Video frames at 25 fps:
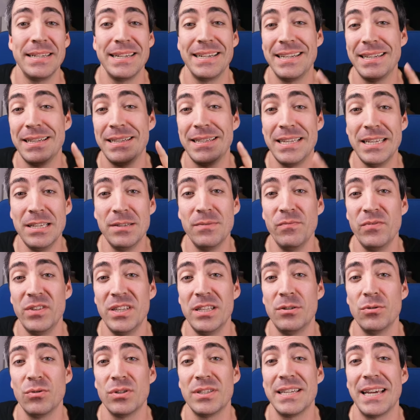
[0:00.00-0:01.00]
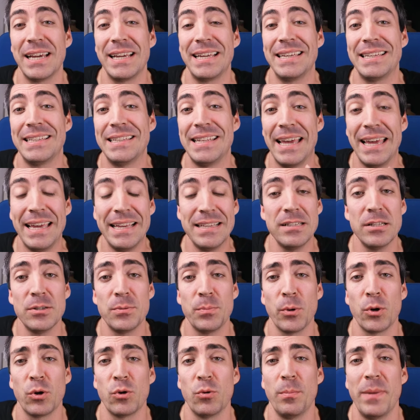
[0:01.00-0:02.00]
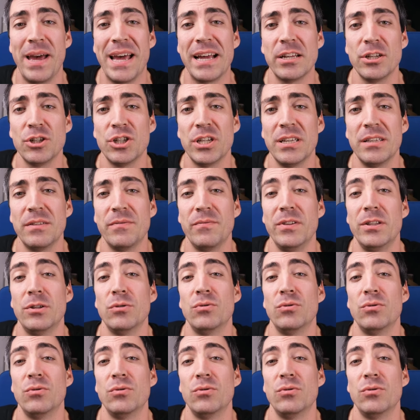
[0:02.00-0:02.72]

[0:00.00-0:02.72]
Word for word: denn in diesem Video zeige ich dir Eselsbrücken Mehrgeschichten,